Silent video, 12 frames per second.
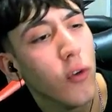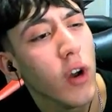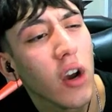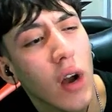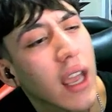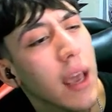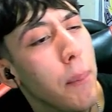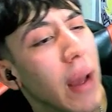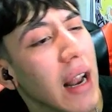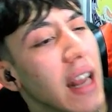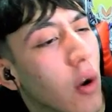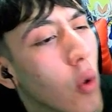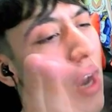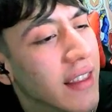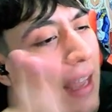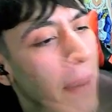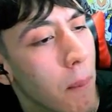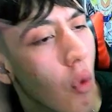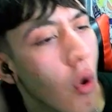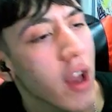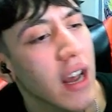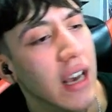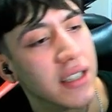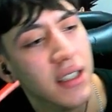Fuera de ¡Qué películas tan
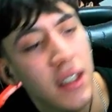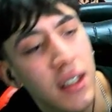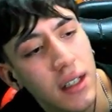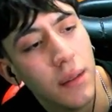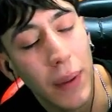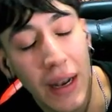buenas!